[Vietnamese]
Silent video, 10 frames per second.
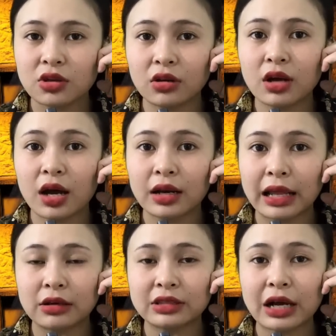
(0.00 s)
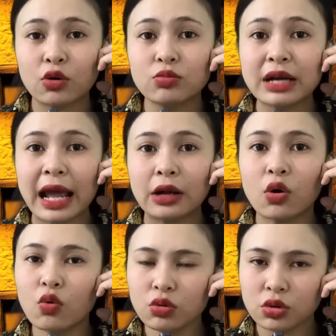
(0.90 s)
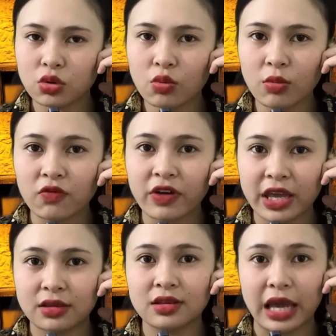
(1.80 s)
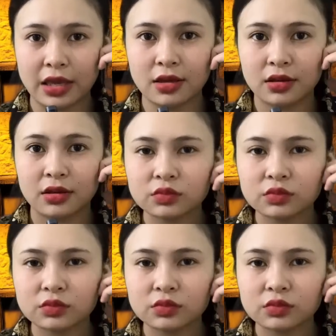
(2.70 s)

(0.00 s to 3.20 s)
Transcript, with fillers: cho nên là người ta cũng ra cứu cho chú một phen như vậy.